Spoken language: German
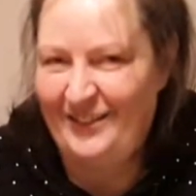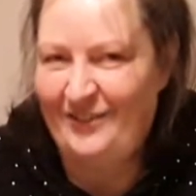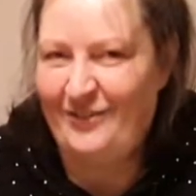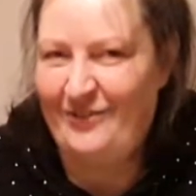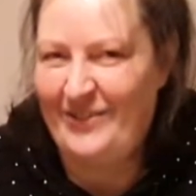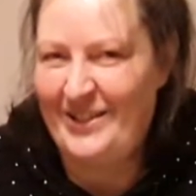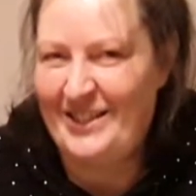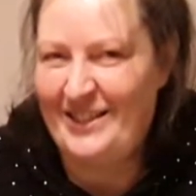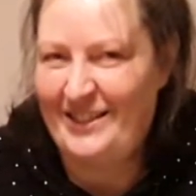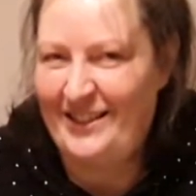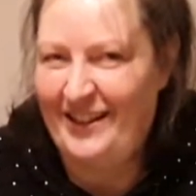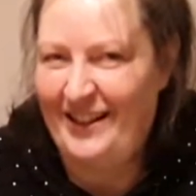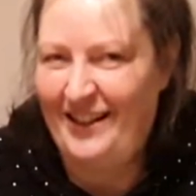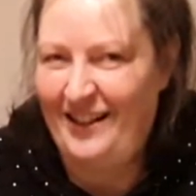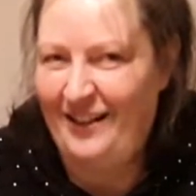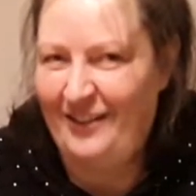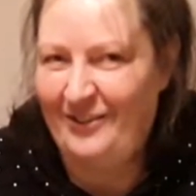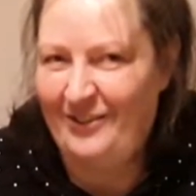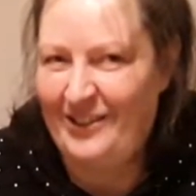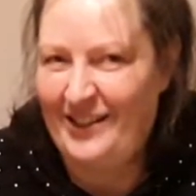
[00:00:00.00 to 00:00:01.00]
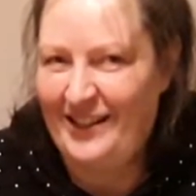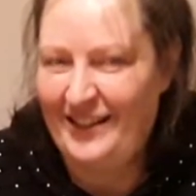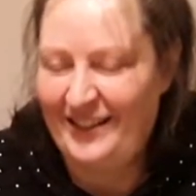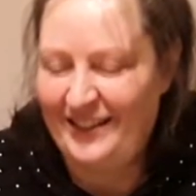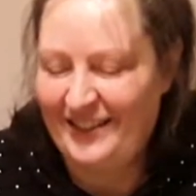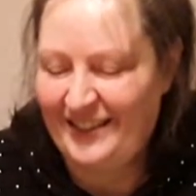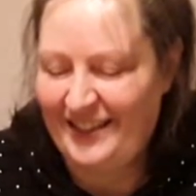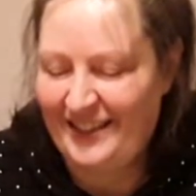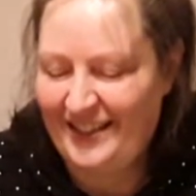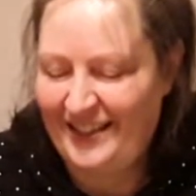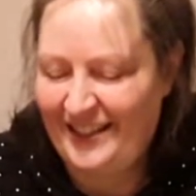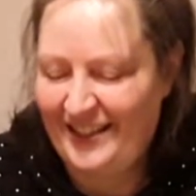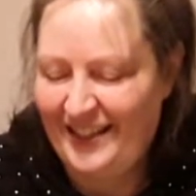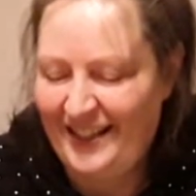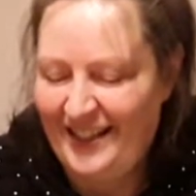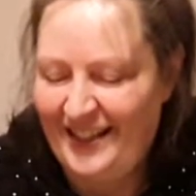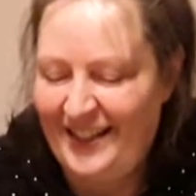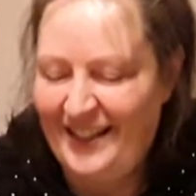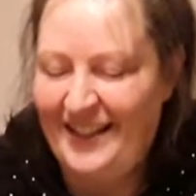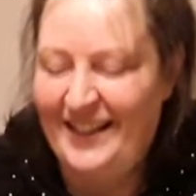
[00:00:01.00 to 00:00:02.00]
Wisst ihr alle, oder?
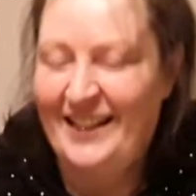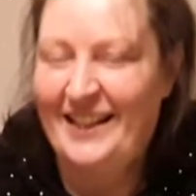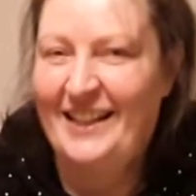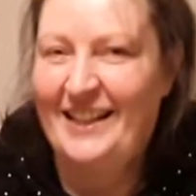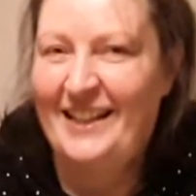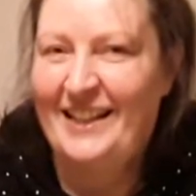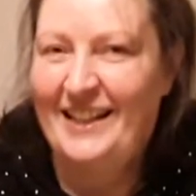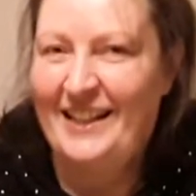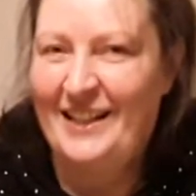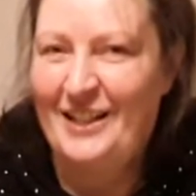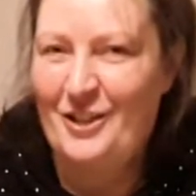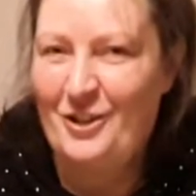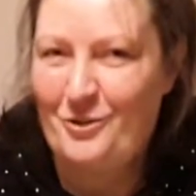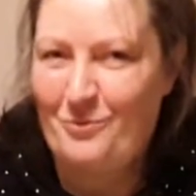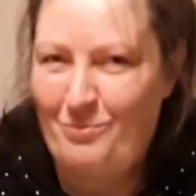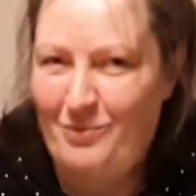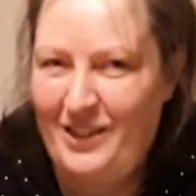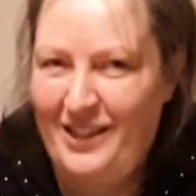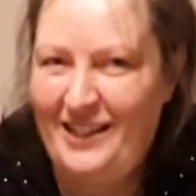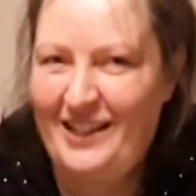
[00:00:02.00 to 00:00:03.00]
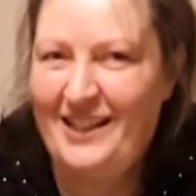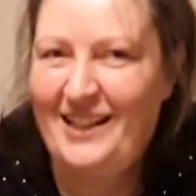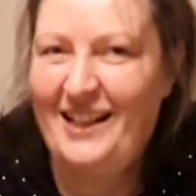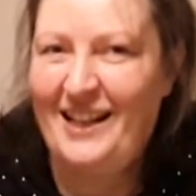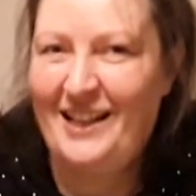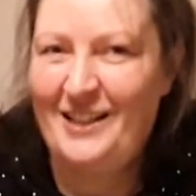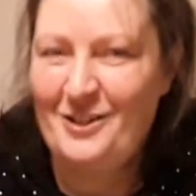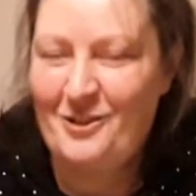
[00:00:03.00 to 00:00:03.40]
Spieglein,